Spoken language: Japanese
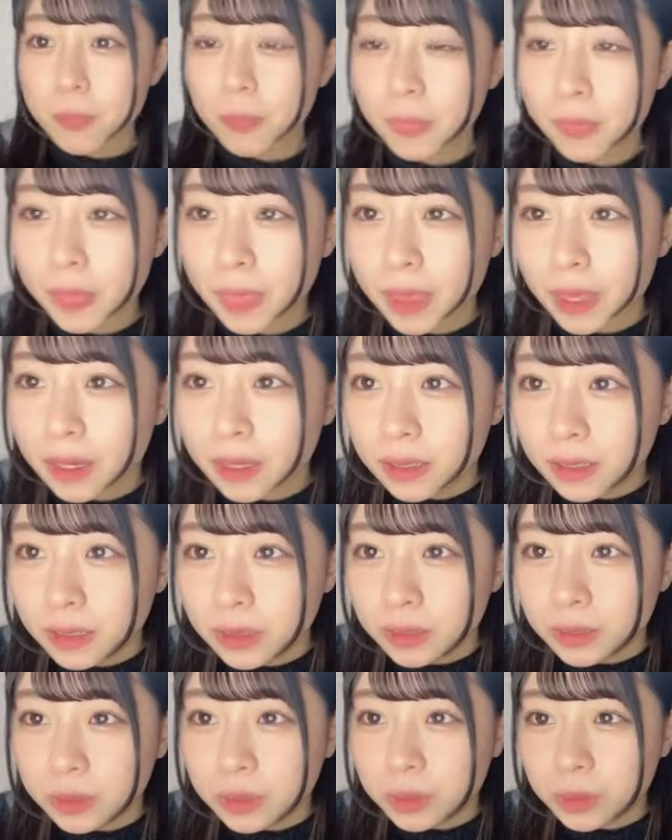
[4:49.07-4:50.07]
love you
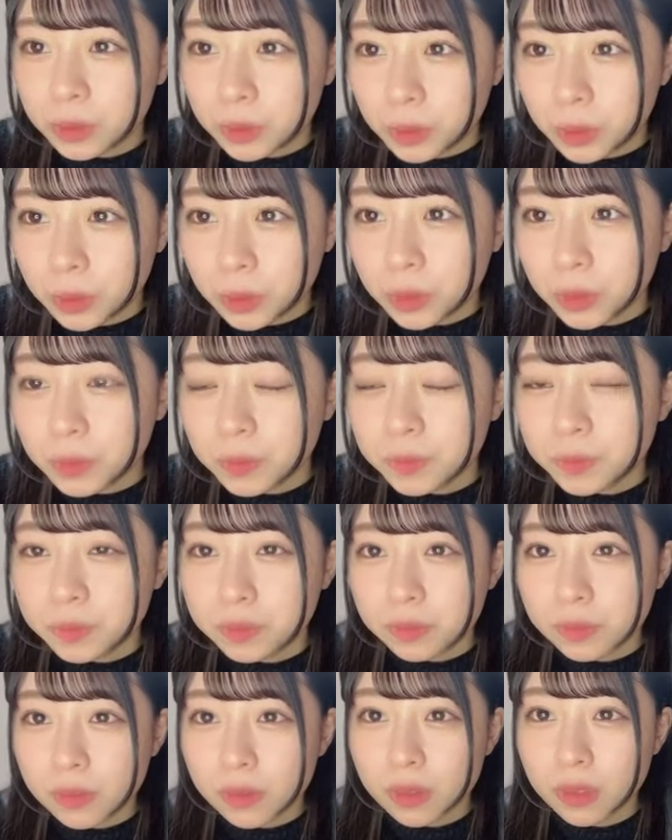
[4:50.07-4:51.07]
そ
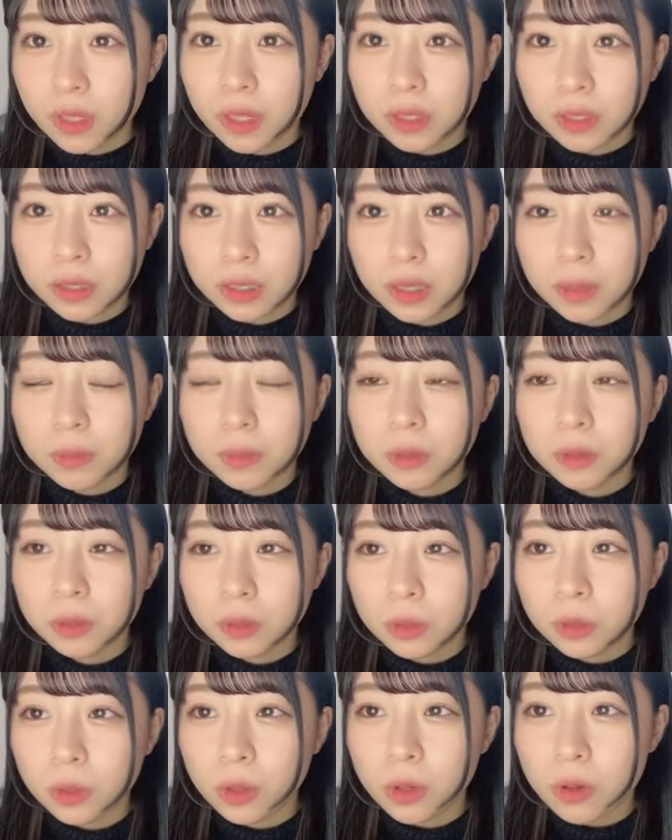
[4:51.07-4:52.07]
うなんか
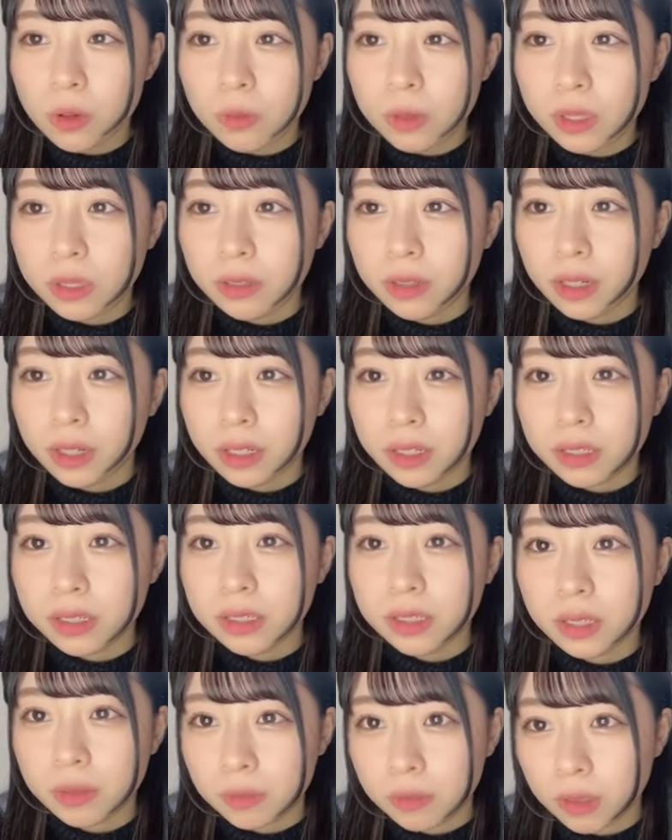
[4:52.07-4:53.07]
もうココミンの
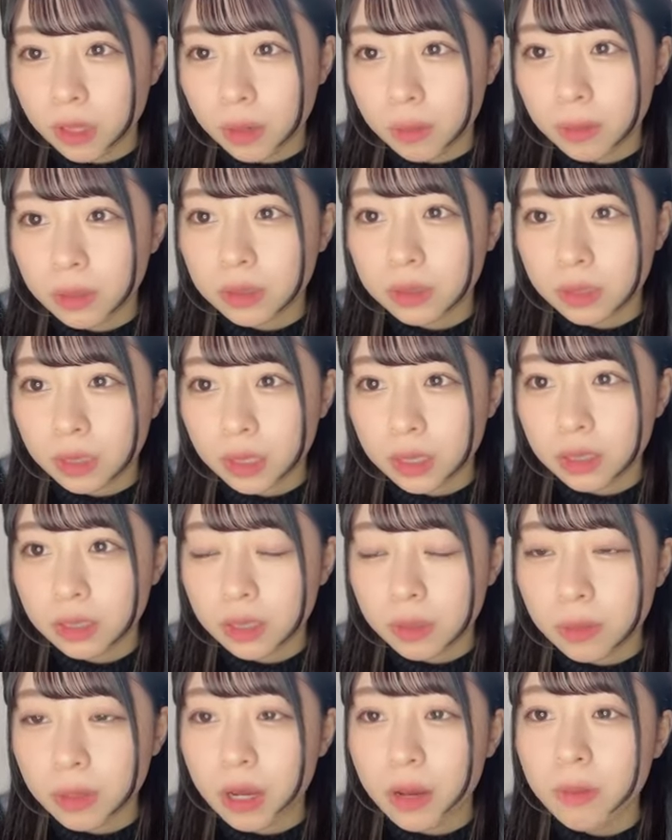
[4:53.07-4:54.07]
話でもうやばくて
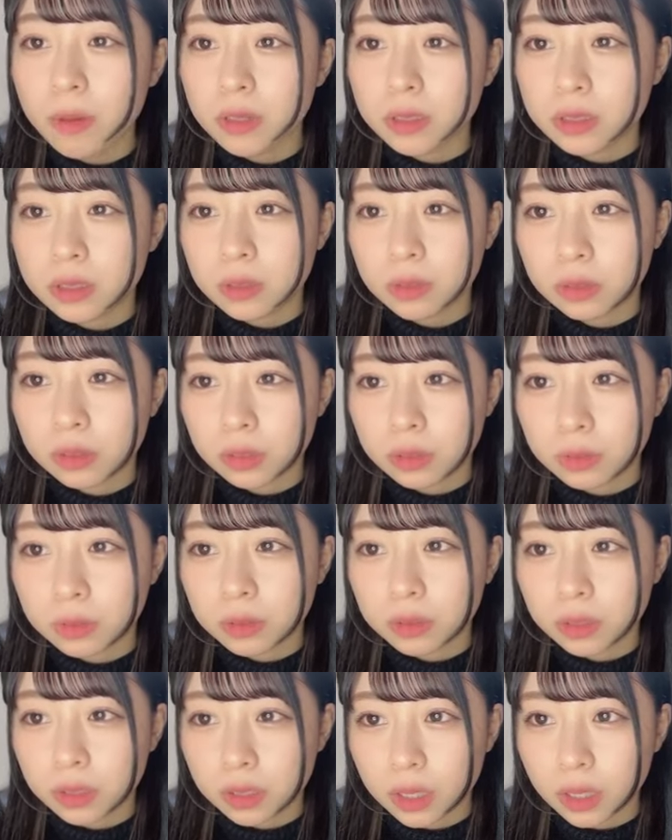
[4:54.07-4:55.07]
でも我慢しようと
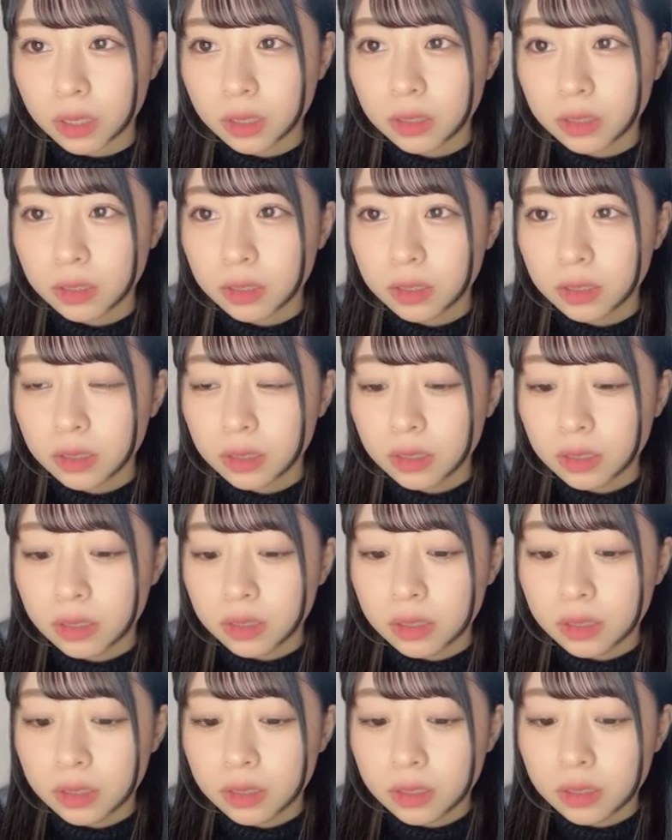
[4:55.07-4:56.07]
思って
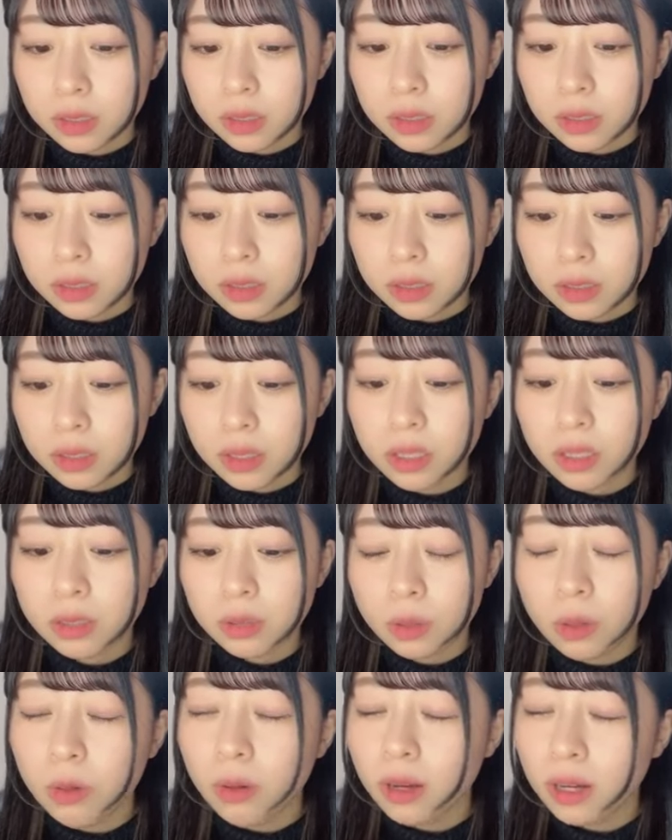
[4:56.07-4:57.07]
だけど
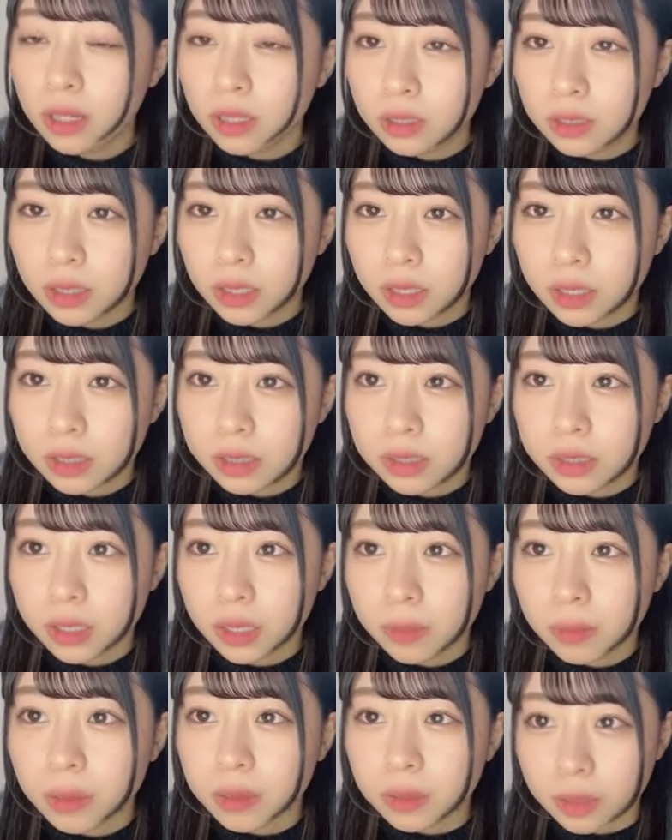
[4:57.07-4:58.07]
ココアの話で
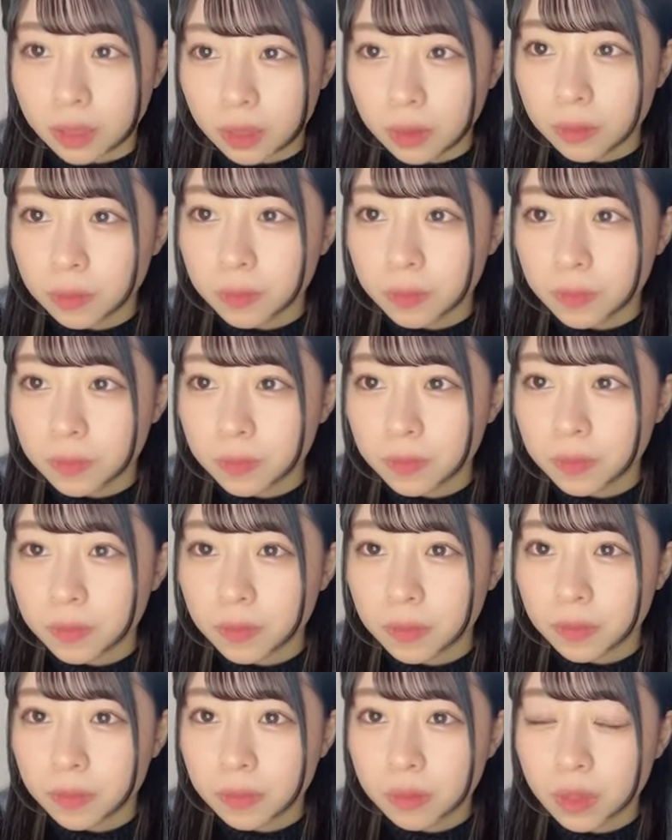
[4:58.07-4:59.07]
やばくて
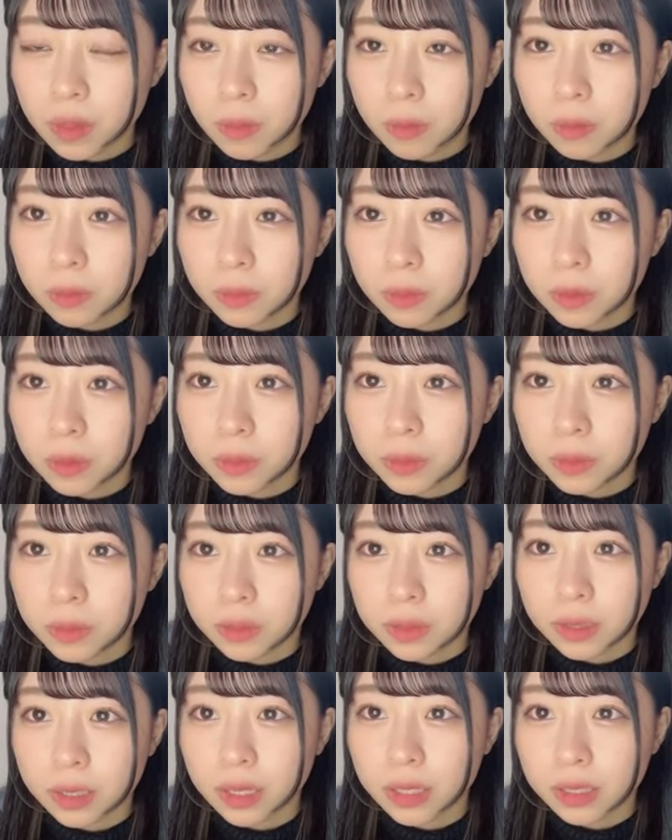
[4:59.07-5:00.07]
でもう
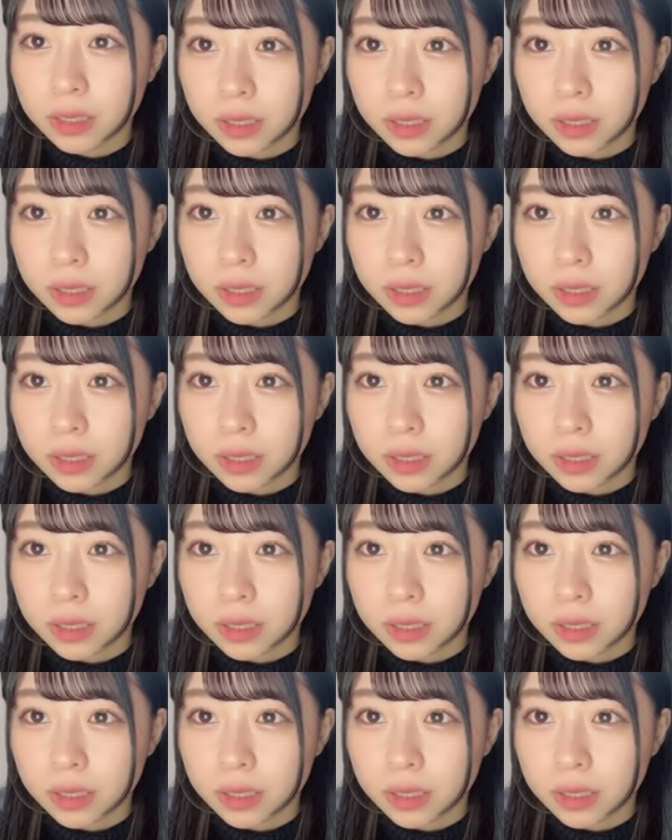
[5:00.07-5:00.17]
ボロボロ泣い